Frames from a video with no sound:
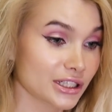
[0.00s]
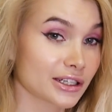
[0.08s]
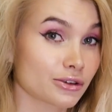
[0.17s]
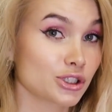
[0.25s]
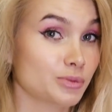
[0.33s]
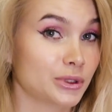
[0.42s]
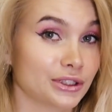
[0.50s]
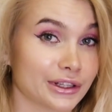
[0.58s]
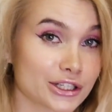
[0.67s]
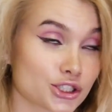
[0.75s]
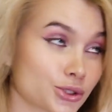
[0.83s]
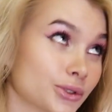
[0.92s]
И, короче,
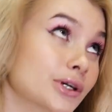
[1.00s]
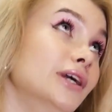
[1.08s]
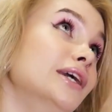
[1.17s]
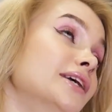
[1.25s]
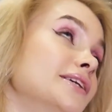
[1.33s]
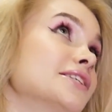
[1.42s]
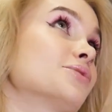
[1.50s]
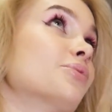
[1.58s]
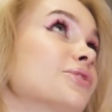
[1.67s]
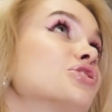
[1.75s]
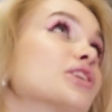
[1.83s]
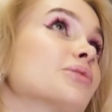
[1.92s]
поняла, я, что если бы
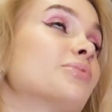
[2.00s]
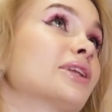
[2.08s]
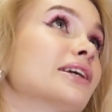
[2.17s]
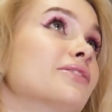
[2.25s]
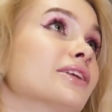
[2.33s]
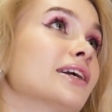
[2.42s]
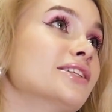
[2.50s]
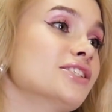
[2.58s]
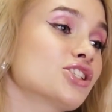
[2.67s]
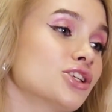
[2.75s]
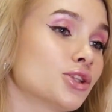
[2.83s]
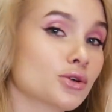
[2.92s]
меня вчера придавило
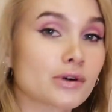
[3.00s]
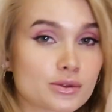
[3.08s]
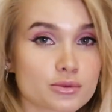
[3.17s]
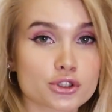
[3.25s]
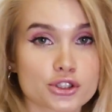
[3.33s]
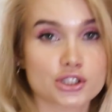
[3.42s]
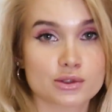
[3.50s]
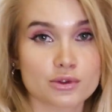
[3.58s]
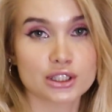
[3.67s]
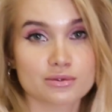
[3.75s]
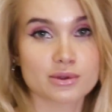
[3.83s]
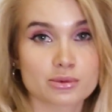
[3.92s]
одеждой, то, возможно,
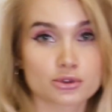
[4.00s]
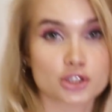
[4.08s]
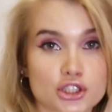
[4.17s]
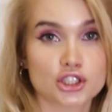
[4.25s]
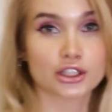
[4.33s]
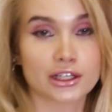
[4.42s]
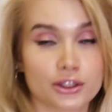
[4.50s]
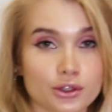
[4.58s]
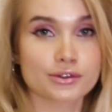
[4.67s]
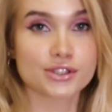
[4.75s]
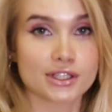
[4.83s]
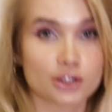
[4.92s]
сегодня вы бы уже читали
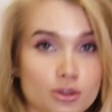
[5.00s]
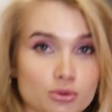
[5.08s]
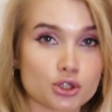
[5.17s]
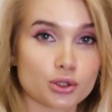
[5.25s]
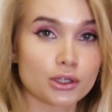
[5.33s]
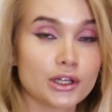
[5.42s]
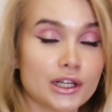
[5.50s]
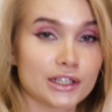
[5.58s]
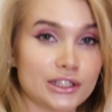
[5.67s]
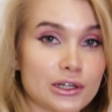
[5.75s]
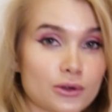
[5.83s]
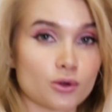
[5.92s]
новости о том, что
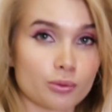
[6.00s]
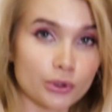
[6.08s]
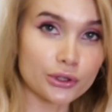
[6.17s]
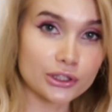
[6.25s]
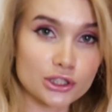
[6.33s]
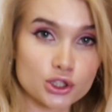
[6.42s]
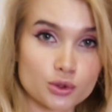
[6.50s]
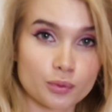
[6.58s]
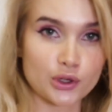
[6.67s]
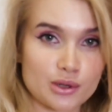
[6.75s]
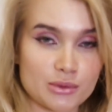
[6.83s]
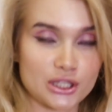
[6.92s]
некую блогершу
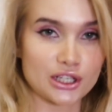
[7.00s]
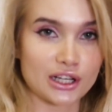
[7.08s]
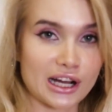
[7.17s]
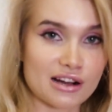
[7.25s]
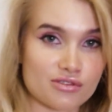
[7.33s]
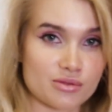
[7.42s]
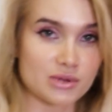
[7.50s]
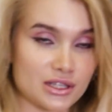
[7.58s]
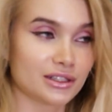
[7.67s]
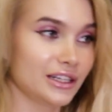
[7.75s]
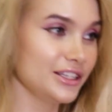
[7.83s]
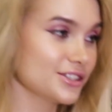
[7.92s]
по имени
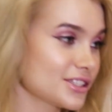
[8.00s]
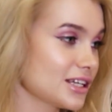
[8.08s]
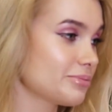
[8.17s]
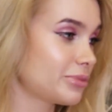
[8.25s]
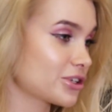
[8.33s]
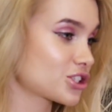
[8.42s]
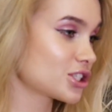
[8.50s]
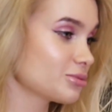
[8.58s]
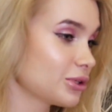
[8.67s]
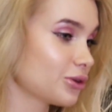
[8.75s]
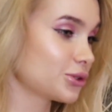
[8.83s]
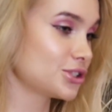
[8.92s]
Авами Лиса
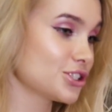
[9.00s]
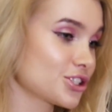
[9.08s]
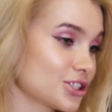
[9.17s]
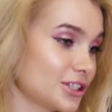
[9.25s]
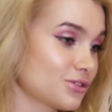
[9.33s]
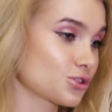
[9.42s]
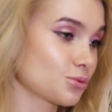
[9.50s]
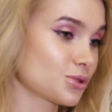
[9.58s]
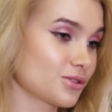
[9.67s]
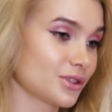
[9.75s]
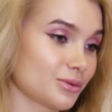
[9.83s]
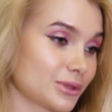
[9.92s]
пришибла одеждой в
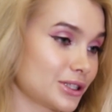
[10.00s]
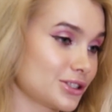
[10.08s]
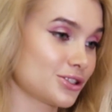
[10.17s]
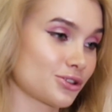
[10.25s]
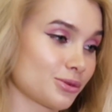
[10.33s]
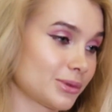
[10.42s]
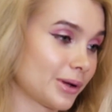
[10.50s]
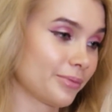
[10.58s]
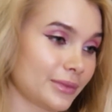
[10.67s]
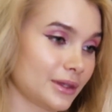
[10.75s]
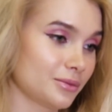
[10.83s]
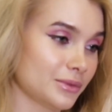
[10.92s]
собственном гардеробе.
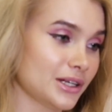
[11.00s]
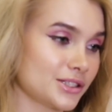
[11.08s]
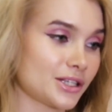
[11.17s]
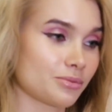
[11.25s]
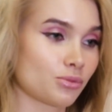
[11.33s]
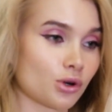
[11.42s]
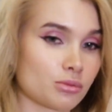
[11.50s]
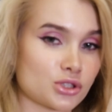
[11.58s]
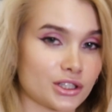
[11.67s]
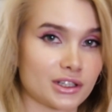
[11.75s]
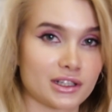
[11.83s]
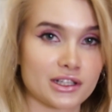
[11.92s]
Матерь
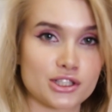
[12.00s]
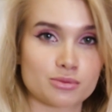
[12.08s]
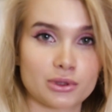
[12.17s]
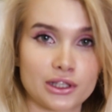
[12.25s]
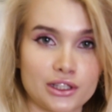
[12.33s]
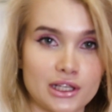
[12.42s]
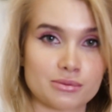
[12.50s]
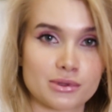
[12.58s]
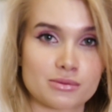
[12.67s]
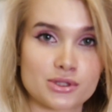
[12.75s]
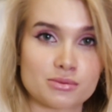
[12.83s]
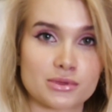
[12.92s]
бомжья, какая же была
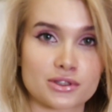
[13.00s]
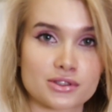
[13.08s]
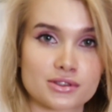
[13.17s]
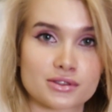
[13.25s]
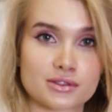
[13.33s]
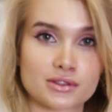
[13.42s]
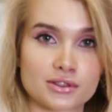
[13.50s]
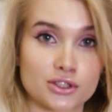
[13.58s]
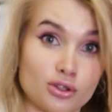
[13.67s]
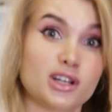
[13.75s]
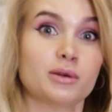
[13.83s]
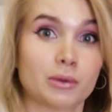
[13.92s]
нелепая бы смерть.
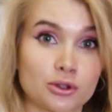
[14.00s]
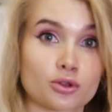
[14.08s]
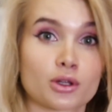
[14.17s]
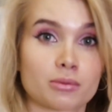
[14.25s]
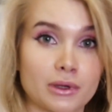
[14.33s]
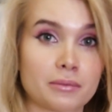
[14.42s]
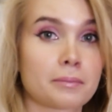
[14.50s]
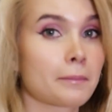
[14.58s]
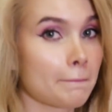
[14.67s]
Зато хайпанула бы.